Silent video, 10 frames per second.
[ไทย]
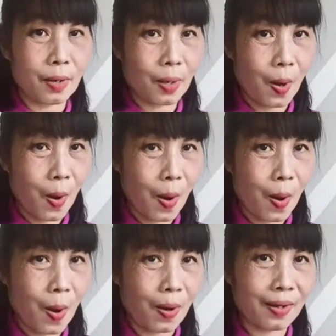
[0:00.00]
รอ
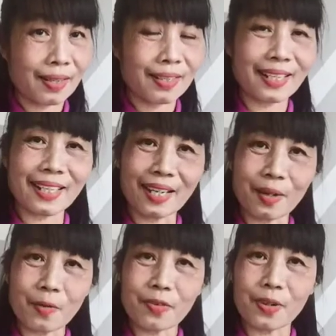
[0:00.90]
เด็ก ๆล
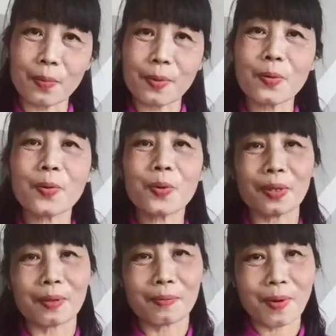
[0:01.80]
องฝึกพูด
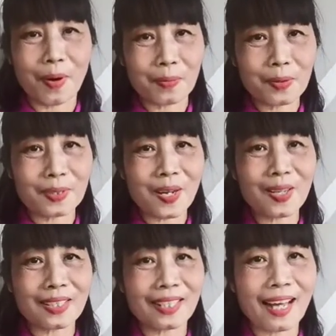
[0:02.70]
พร้อมครูชอบ
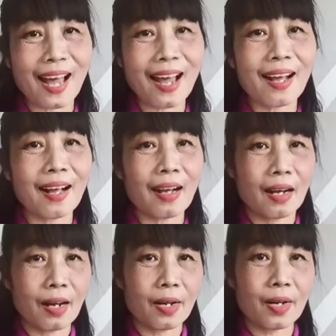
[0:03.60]
สิคะ
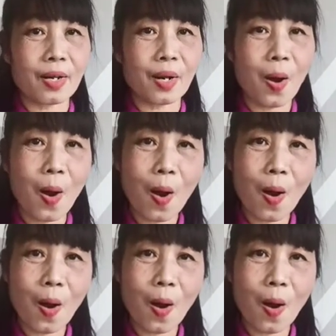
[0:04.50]
รอ